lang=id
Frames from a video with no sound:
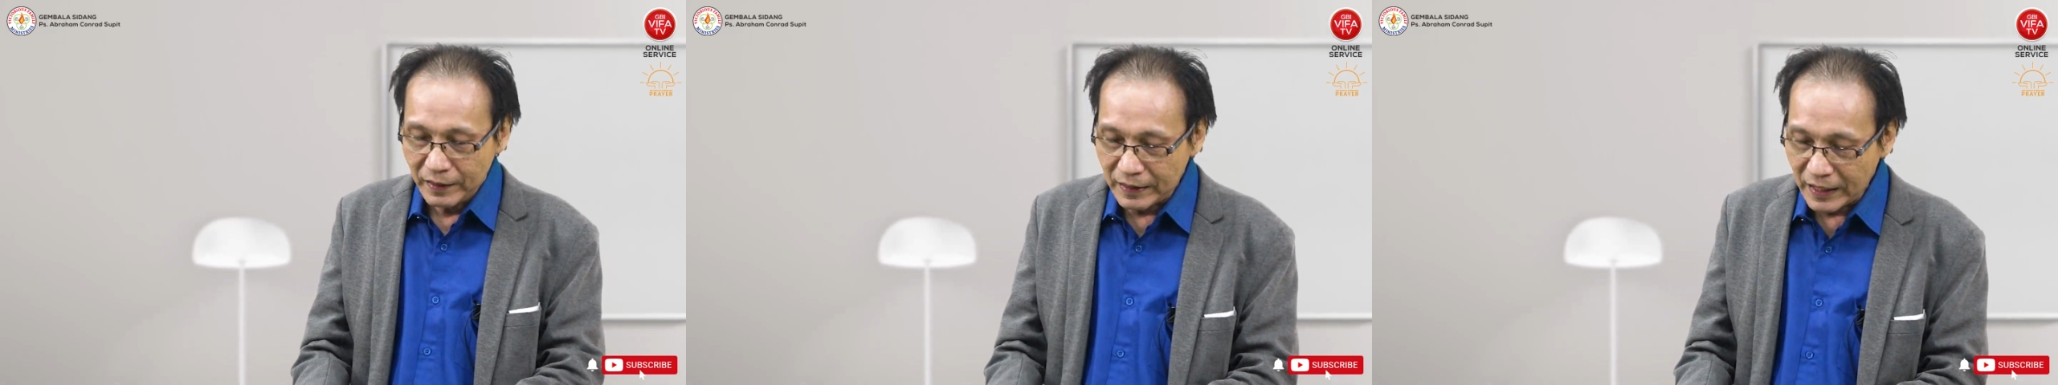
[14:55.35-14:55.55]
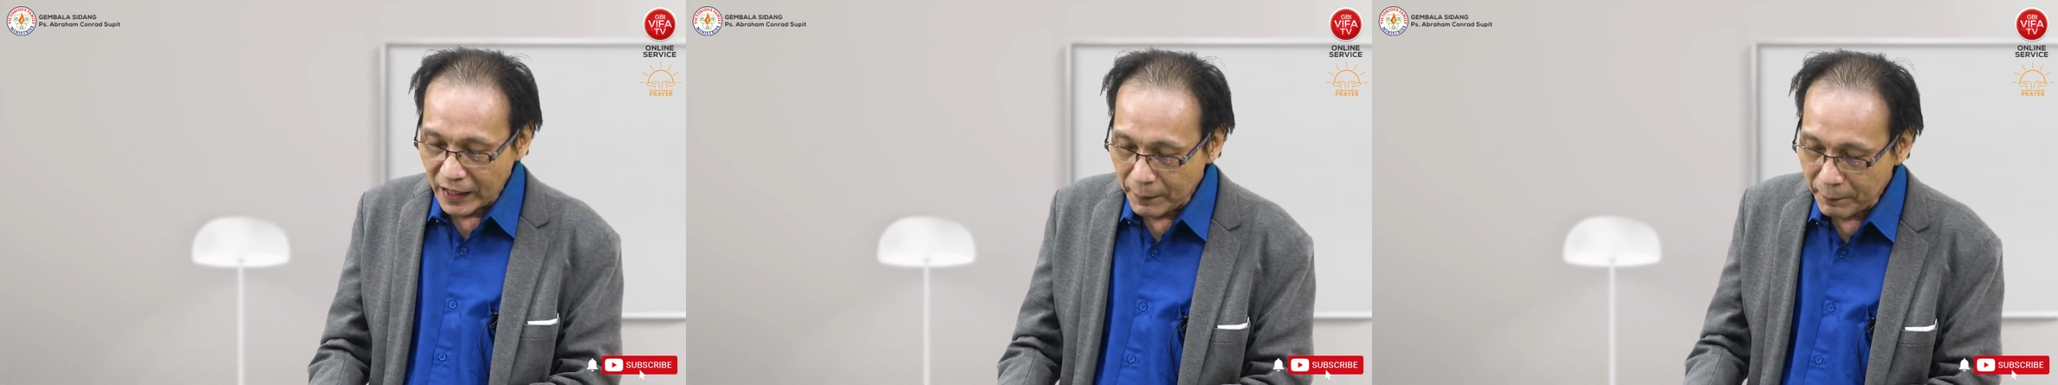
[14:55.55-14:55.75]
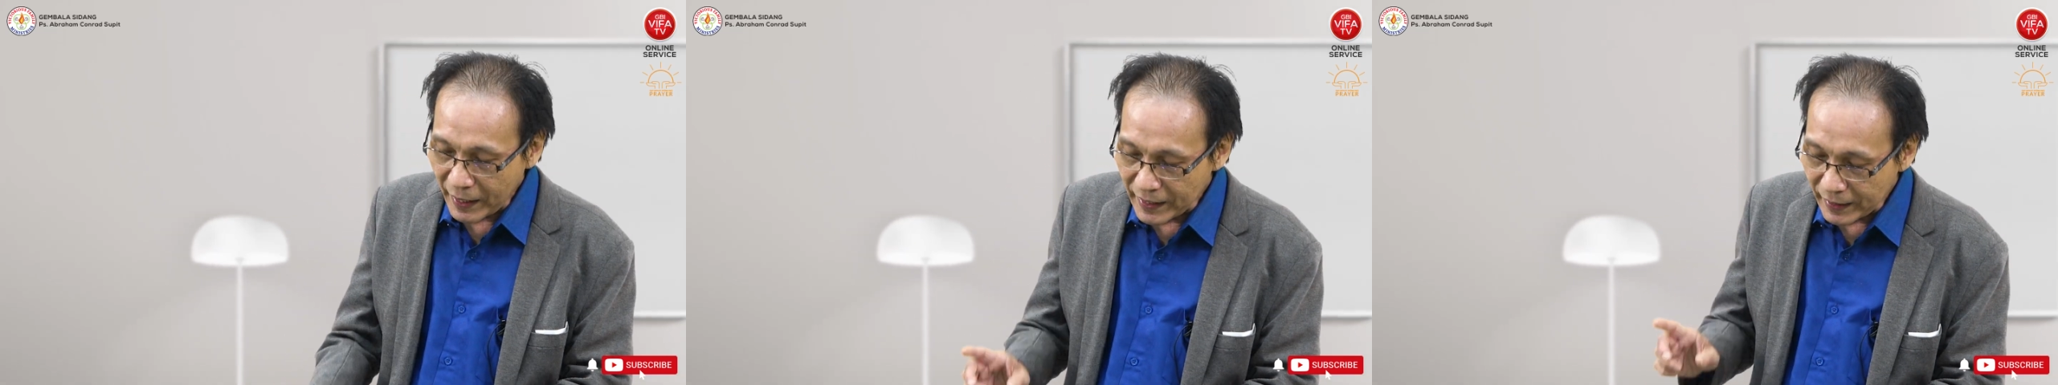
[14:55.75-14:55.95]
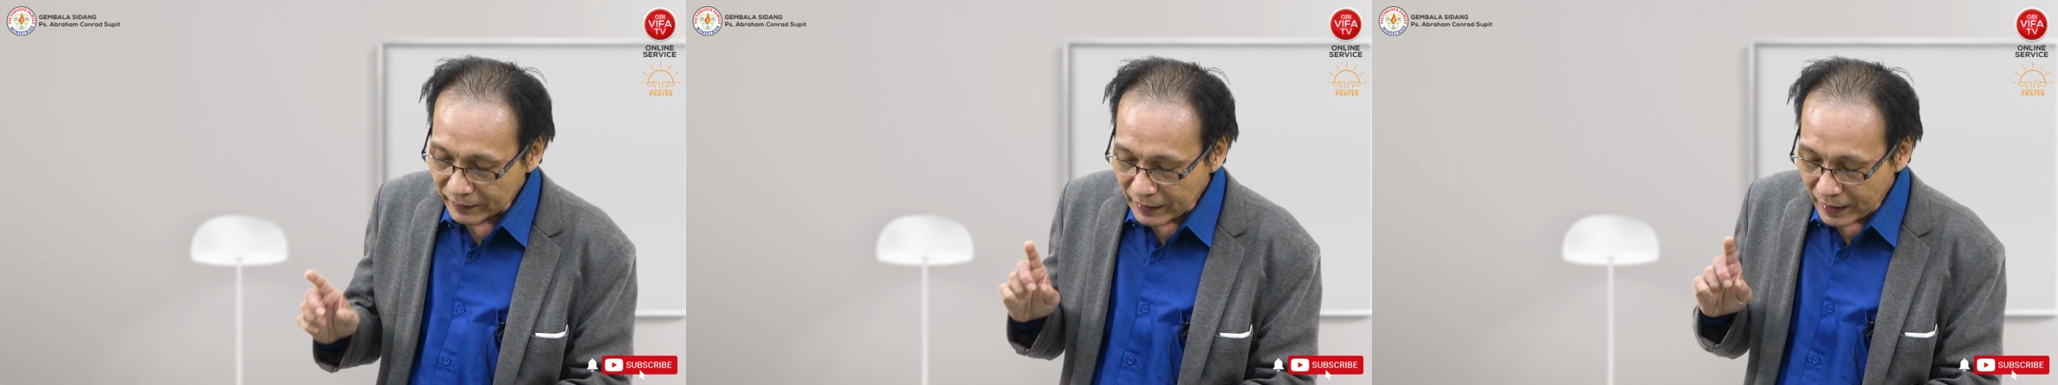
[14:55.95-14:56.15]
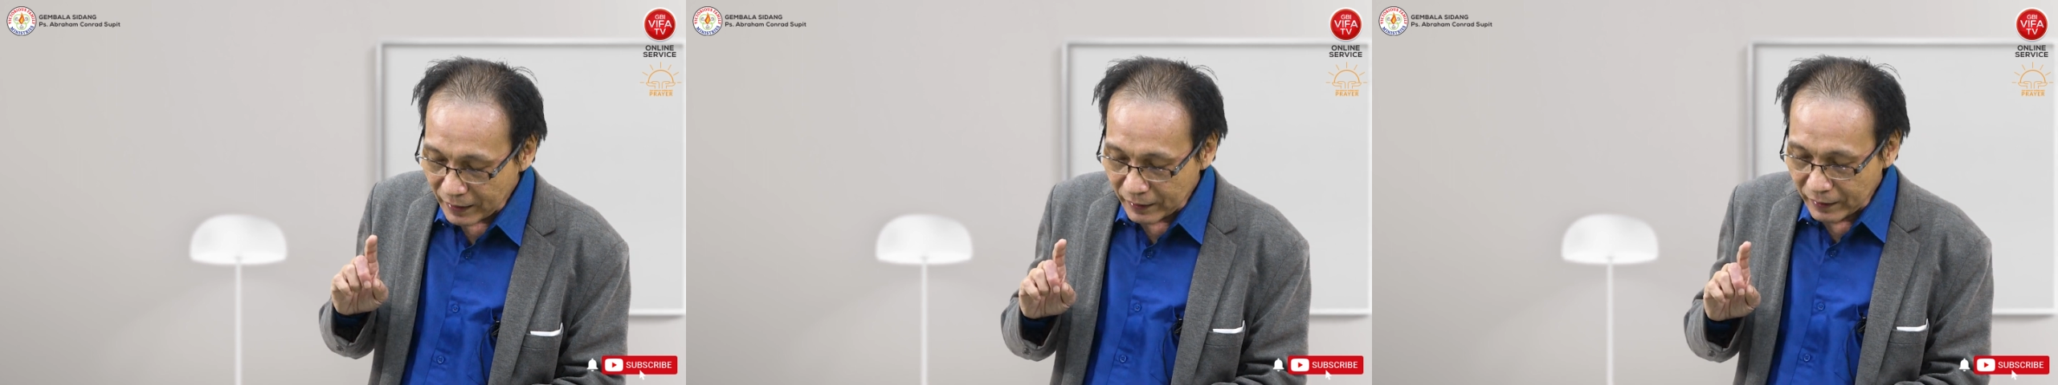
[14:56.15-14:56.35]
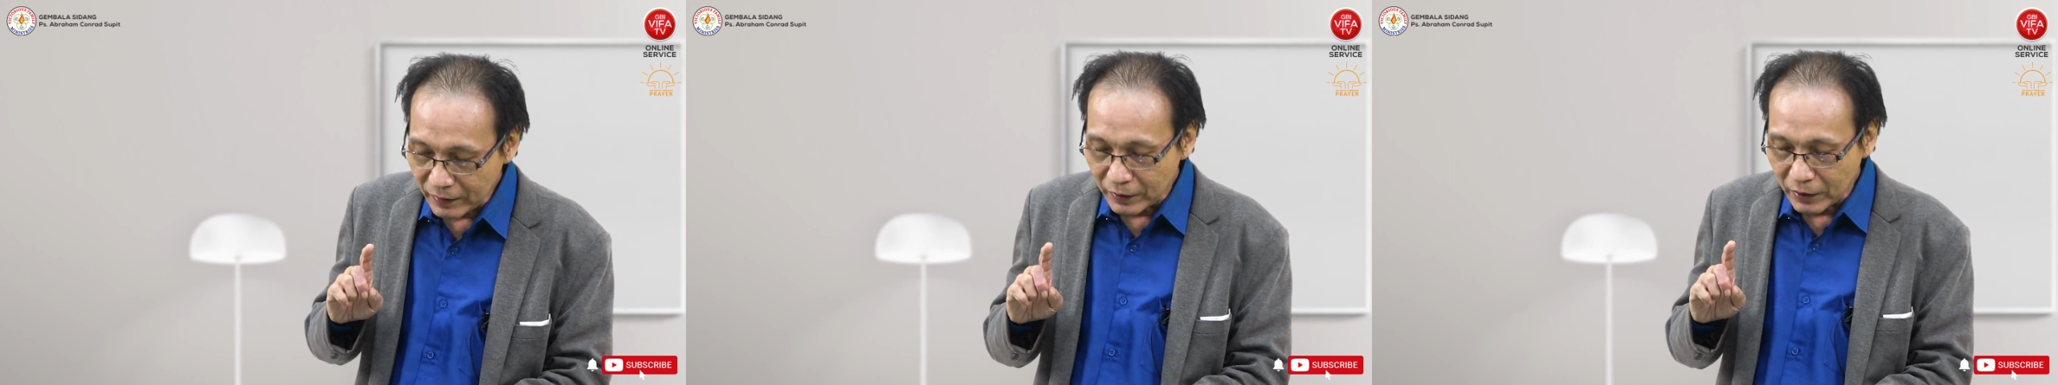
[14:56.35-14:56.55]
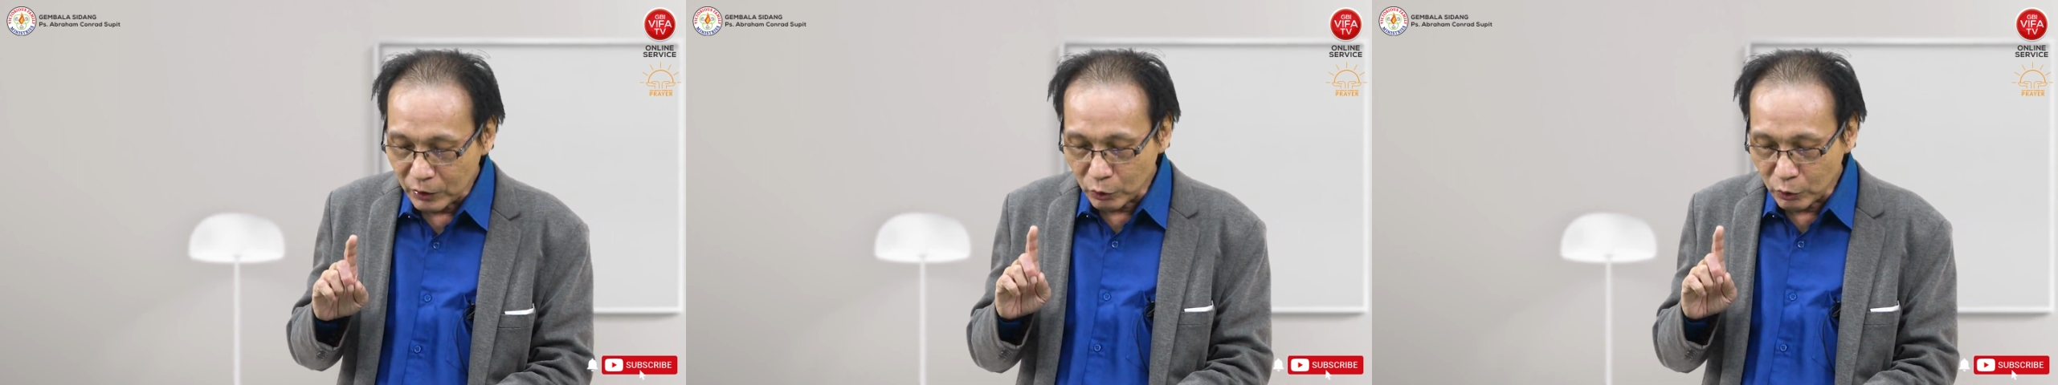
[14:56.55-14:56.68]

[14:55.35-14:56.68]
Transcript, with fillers: dalam ayat yang